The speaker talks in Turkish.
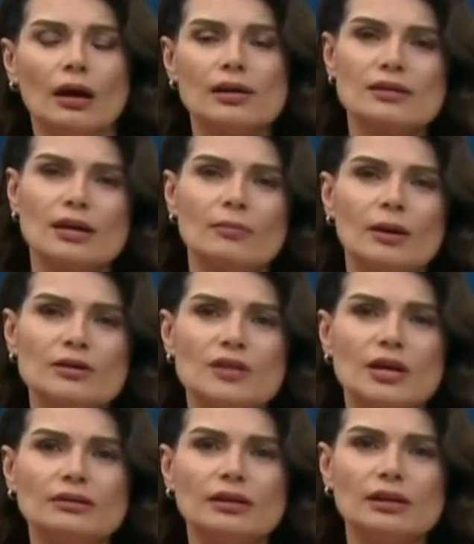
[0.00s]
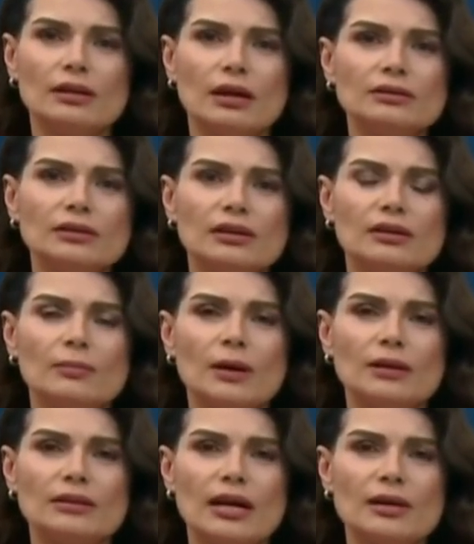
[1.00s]
Azerbaycan'da Dağlık
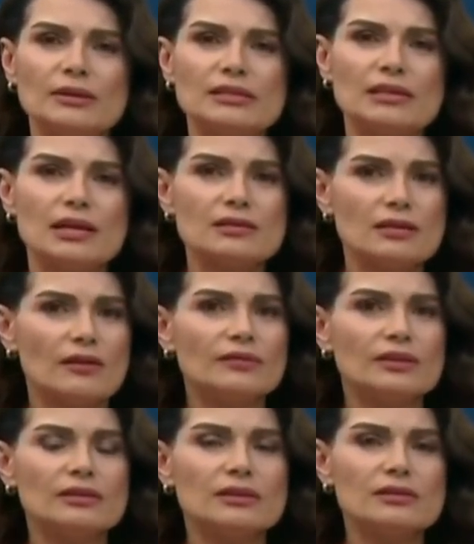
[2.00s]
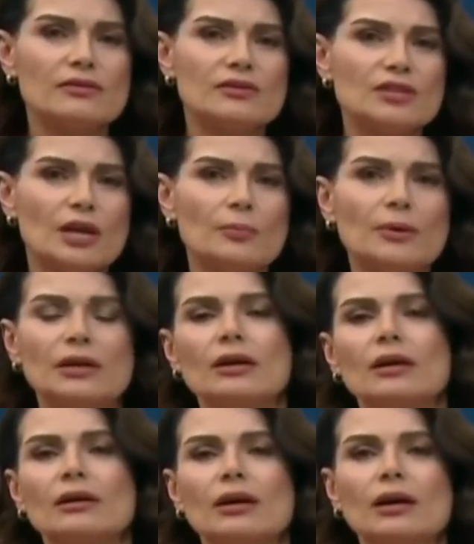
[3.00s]
Karabağ'da Ermenistan saflarında savaşan
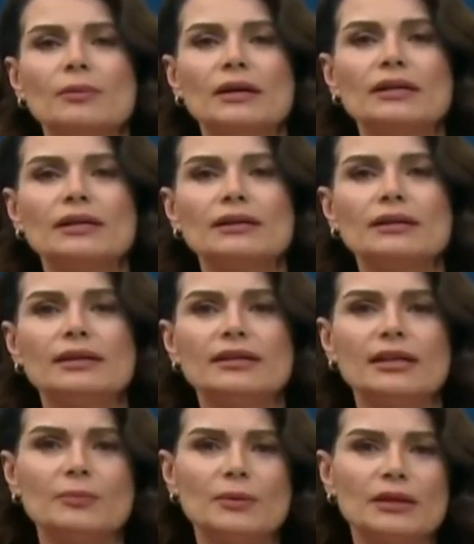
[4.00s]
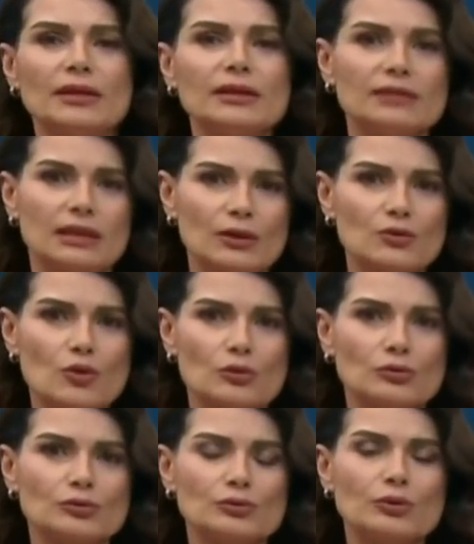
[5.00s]
PKK, PYD, YPG terör
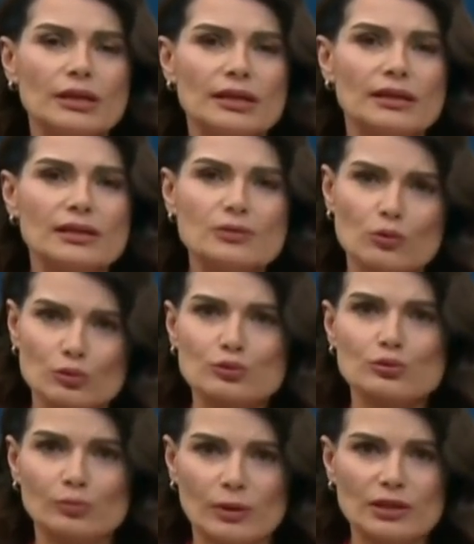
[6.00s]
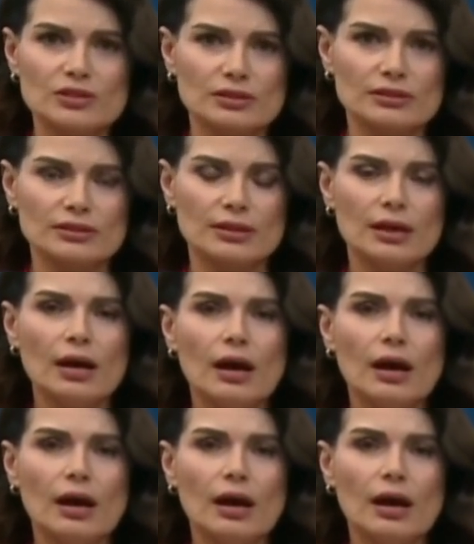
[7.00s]
örgütü üyelerine soruşturma açıldı.